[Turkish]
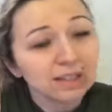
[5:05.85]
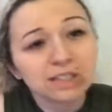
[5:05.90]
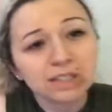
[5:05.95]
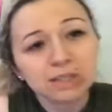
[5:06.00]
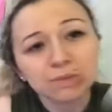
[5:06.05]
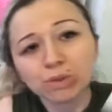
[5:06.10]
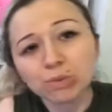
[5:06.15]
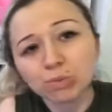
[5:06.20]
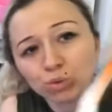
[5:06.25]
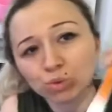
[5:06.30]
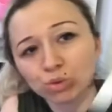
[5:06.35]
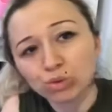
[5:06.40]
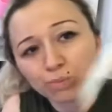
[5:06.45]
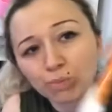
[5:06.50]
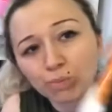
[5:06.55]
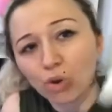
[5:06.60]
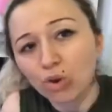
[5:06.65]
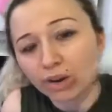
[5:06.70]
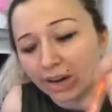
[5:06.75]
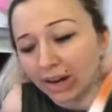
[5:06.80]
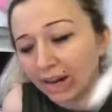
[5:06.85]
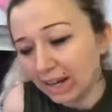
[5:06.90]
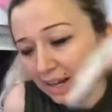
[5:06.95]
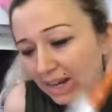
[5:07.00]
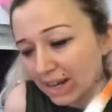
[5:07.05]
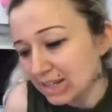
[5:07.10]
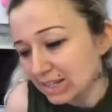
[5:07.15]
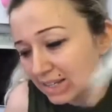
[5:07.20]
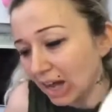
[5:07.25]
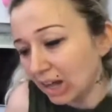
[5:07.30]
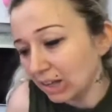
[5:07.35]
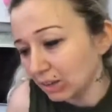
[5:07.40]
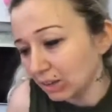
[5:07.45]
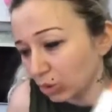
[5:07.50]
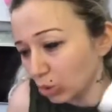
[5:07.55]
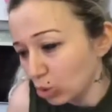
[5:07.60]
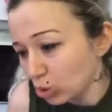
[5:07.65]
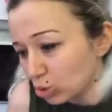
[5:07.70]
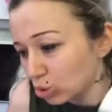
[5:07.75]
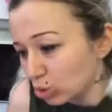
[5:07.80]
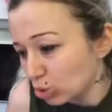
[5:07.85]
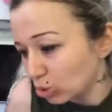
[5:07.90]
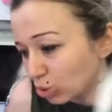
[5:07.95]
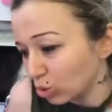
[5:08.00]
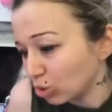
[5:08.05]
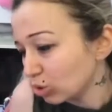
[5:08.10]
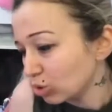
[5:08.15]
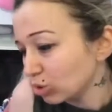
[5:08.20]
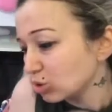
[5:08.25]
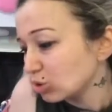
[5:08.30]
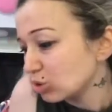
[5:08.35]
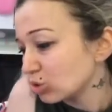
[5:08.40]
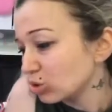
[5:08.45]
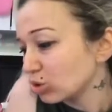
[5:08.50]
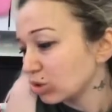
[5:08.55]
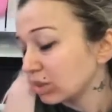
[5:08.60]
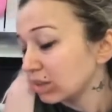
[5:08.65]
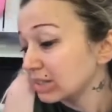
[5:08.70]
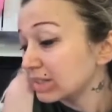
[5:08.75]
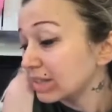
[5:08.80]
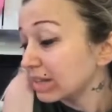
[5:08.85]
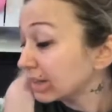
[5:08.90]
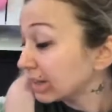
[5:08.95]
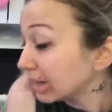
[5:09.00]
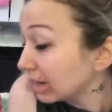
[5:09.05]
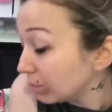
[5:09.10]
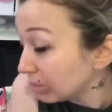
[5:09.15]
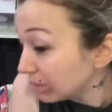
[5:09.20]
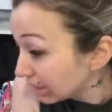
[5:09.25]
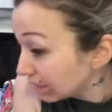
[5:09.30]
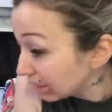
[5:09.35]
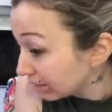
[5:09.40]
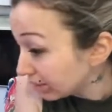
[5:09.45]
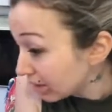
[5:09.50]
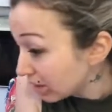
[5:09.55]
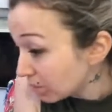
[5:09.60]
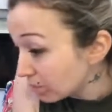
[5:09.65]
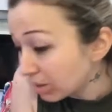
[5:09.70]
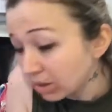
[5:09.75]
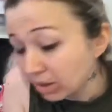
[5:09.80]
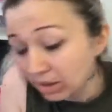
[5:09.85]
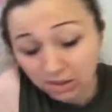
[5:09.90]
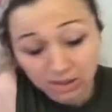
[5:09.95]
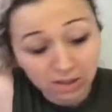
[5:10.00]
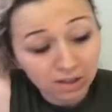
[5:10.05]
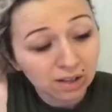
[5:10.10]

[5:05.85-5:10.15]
Şimdi bunu böyle sallıyorsunuz. Senin kalemin elinde ama.